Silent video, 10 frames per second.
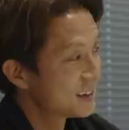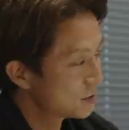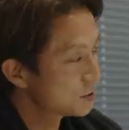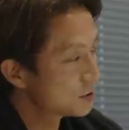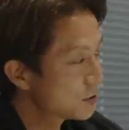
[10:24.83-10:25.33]

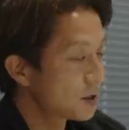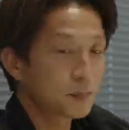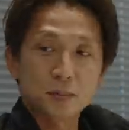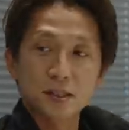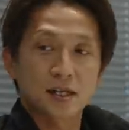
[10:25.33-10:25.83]
そうすると
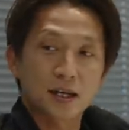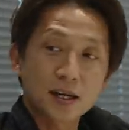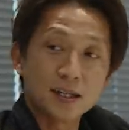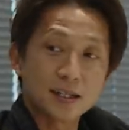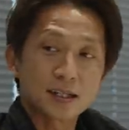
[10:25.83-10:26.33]
やっぱプレッシャーか
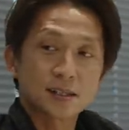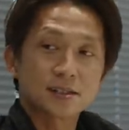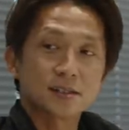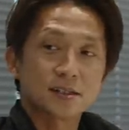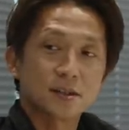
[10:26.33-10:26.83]
けに行きや
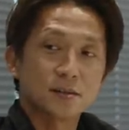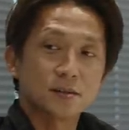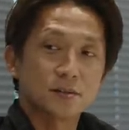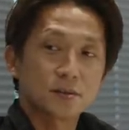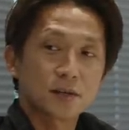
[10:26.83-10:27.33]
すいって
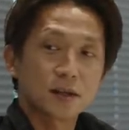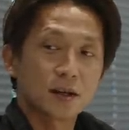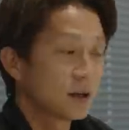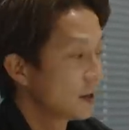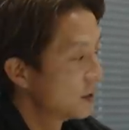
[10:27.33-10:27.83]
いうの
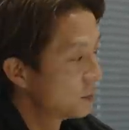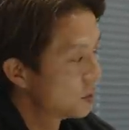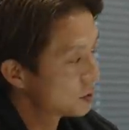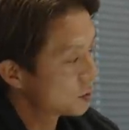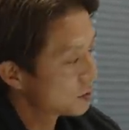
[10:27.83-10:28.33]
で、
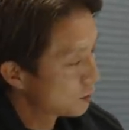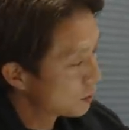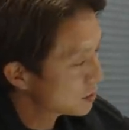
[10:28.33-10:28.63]
もう少し僕